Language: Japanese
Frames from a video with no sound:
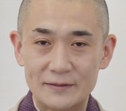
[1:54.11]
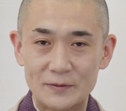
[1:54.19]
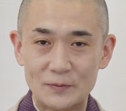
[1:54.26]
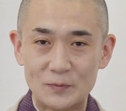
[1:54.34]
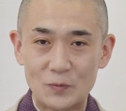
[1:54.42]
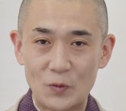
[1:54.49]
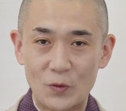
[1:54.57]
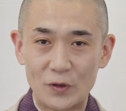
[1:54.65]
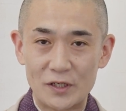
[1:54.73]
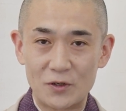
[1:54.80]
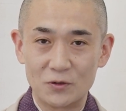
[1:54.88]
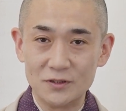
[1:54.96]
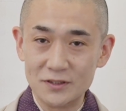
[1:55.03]
も
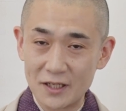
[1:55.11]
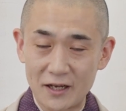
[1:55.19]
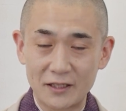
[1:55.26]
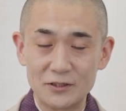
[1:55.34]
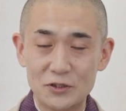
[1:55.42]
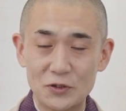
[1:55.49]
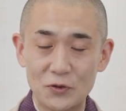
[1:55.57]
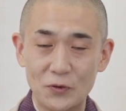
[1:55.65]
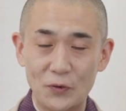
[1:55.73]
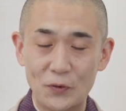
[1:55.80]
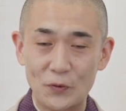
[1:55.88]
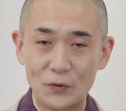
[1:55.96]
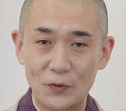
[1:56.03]
ういろんな感
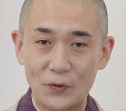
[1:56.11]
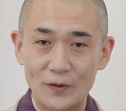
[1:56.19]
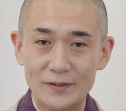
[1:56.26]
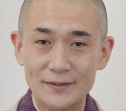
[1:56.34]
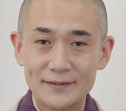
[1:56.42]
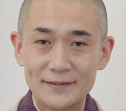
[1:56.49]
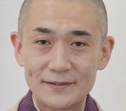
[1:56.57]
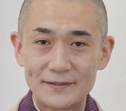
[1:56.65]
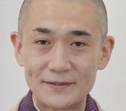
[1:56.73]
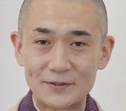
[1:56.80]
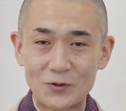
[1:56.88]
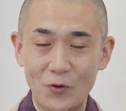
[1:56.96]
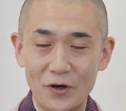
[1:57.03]
情をこの
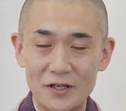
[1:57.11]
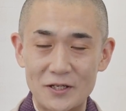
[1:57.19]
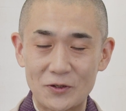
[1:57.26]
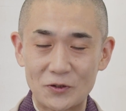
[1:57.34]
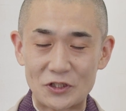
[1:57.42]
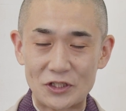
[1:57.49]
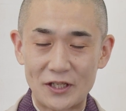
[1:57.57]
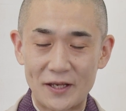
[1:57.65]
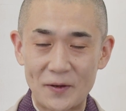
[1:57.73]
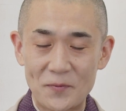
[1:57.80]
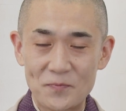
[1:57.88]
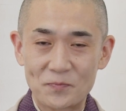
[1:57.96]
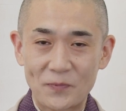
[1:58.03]
声に乗し
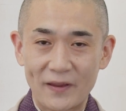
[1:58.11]
て